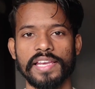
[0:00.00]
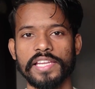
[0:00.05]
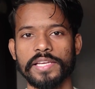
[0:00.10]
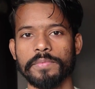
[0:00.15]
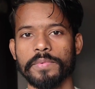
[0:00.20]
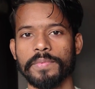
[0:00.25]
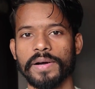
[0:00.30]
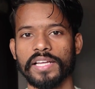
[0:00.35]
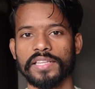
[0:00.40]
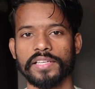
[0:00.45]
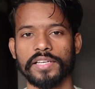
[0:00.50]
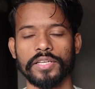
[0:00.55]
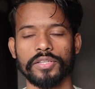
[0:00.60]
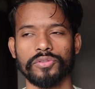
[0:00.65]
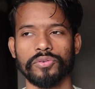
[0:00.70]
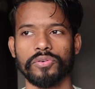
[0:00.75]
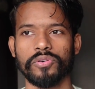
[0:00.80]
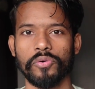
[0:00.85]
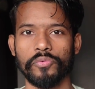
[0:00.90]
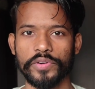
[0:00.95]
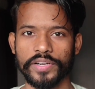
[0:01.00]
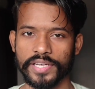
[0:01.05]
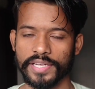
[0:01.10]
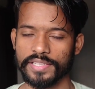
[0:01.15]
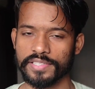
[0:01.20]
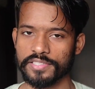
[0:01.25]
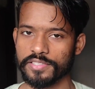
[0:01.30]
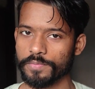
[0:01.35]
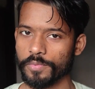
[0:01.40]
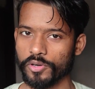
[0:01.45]
दिल्ली में बात करें तो कोविड के
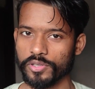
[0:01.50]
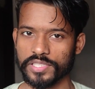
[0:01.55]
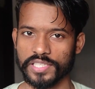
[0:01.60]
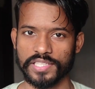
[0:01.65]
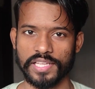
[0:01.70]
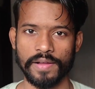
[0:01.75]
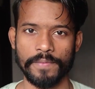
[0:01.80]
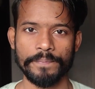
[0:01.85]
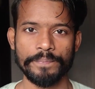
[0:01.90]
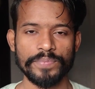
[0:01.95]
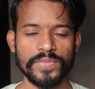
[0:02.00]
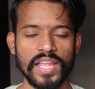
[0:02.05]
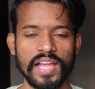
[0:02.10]
केसेस बहुत ज़्यादा